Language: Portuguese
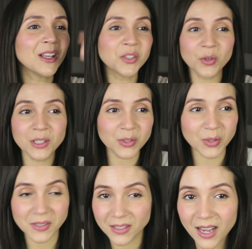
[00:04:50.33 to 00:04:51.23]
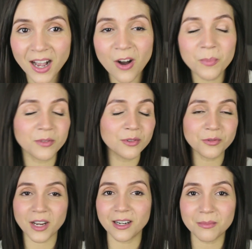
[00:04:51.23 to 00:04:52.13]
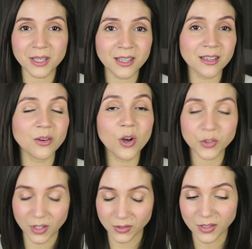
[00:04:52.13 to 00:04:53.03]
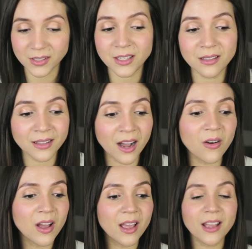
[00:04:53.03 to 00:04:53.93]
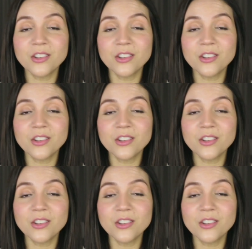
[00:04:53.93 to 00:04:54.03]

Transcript: sou antissocial, prefiro ficar na minha, gosto de ficar sozinha e tal.